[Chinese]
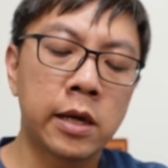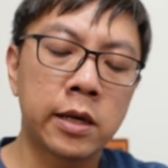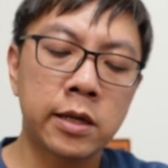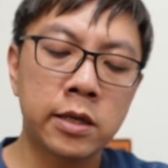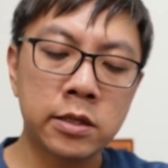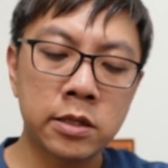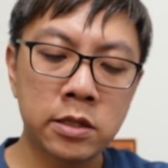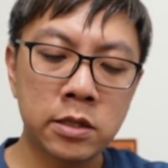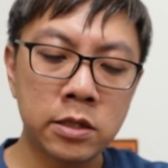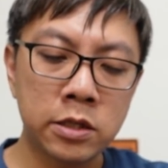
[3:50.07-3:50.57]

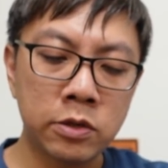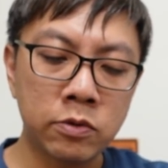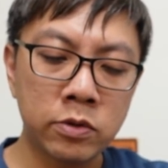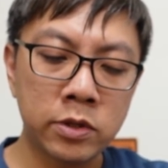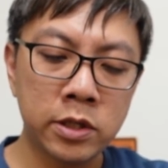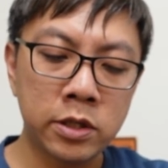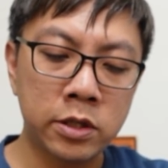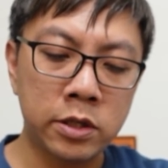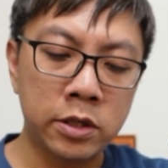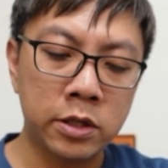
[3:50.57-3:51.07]
但是因
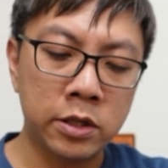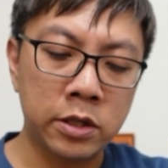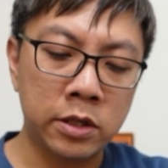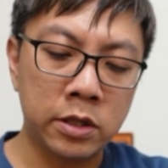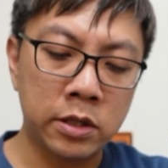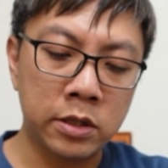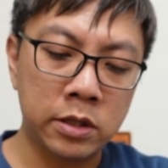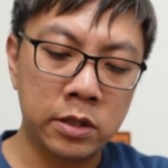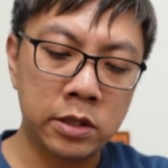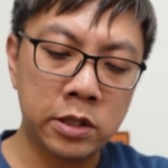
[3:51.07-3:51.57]

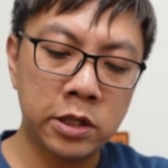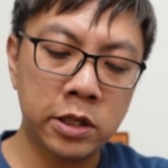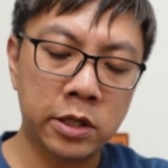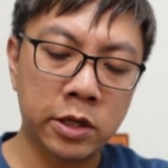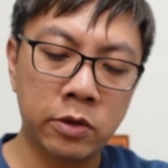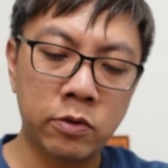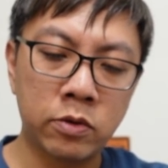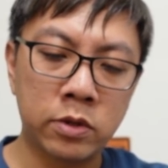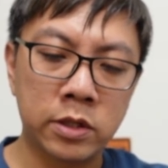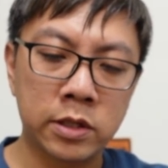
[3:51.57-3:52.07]
为借
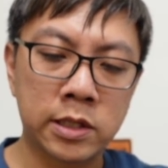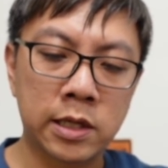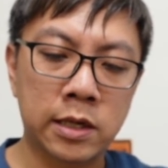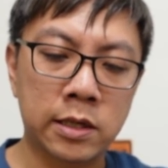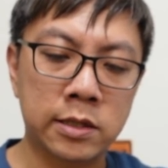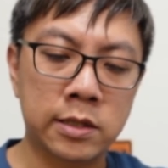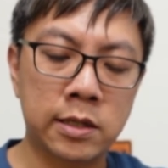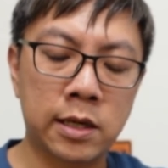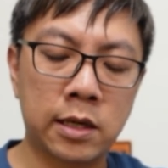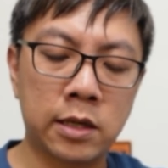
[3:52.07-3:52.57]
给我的
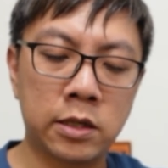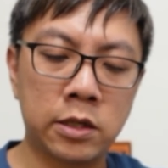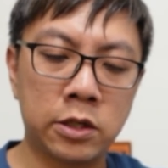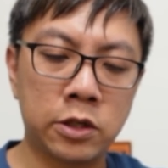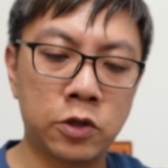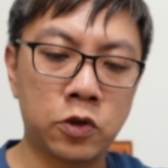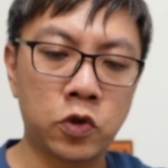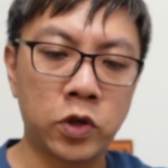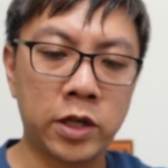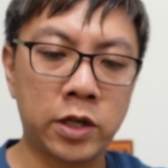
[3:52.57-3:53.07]
厂商
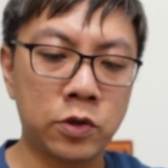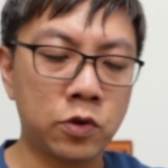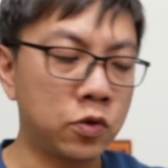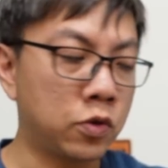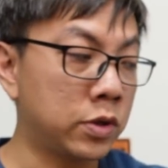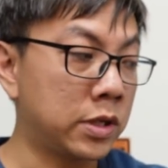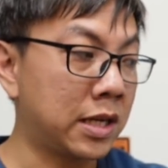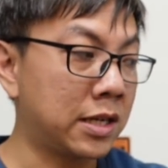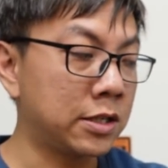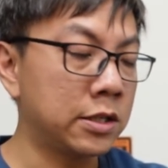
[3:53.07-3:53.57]
呢，虽然
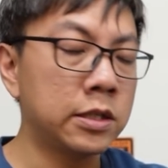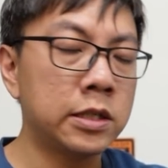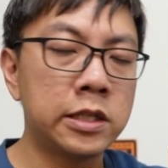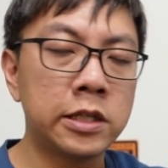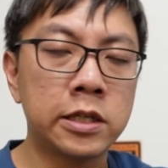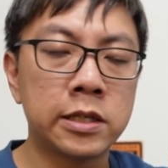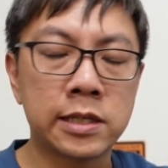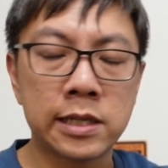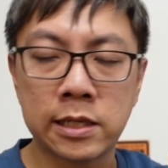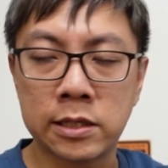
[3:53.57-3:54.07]
说他是
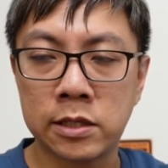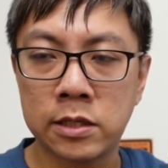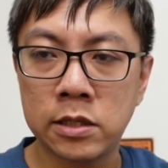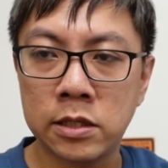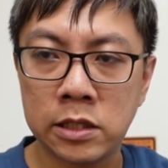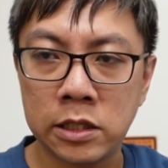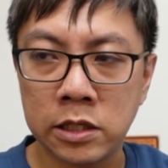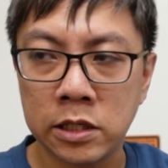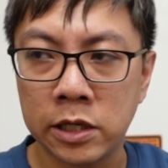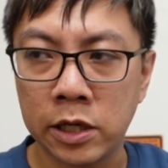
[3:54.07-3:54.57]
借展示
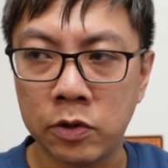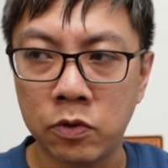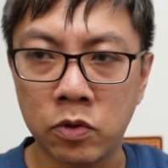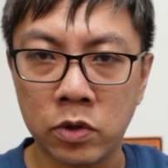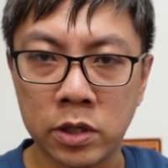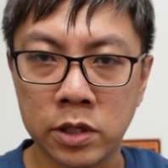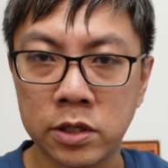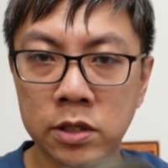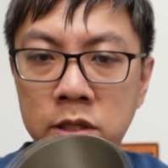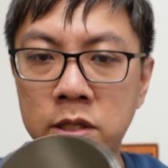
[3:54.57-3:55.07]
机给
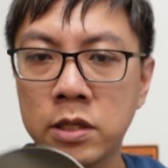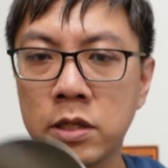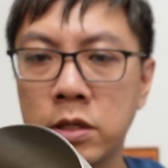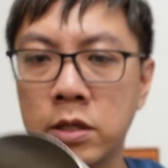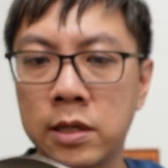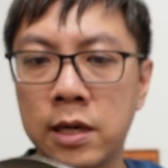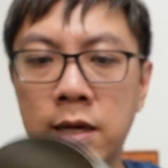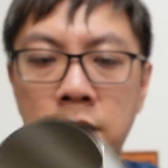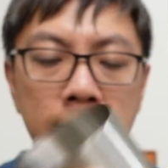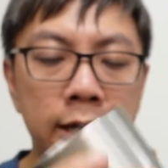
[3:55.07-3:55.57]
我，可是这
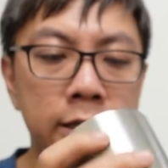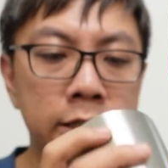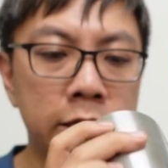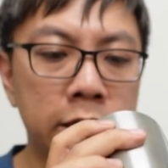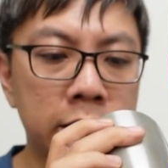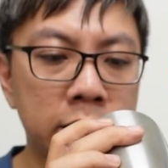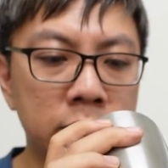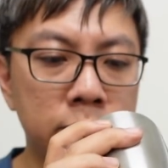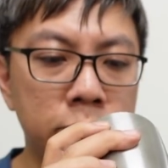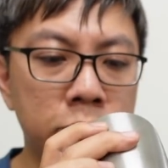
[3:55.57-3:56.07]
个它看起
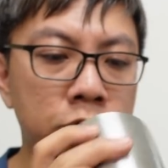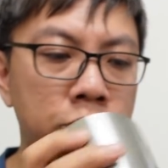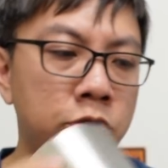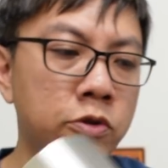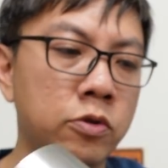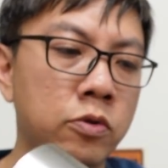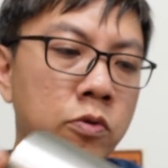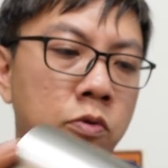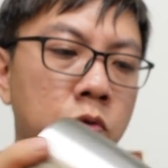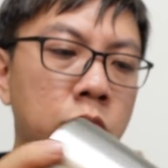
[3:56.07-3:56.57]
来是没有
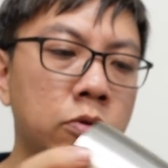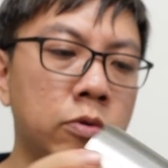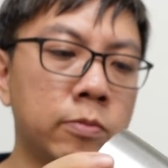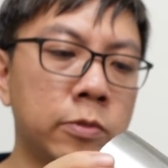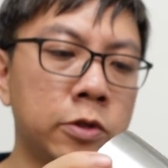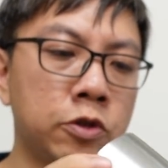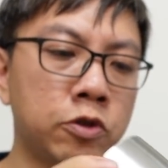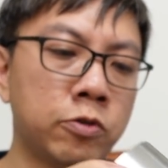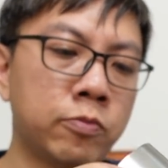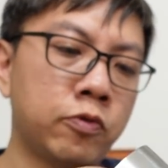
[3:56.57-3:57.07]
用过，我
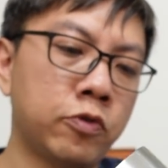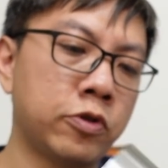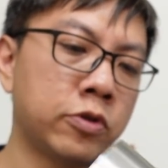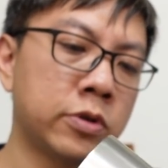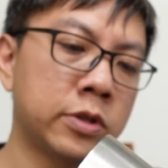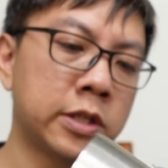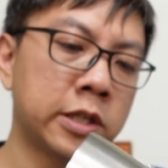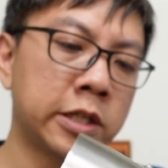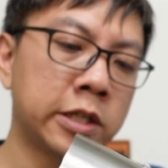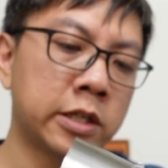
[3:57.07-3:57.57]
们就不用
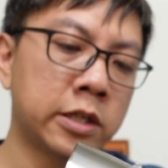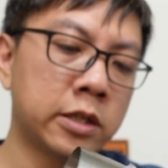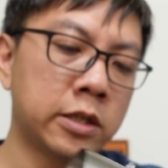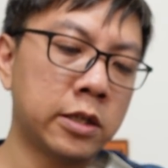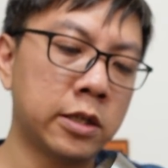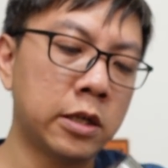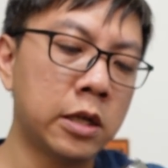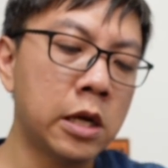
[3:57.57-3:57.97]
这一个了。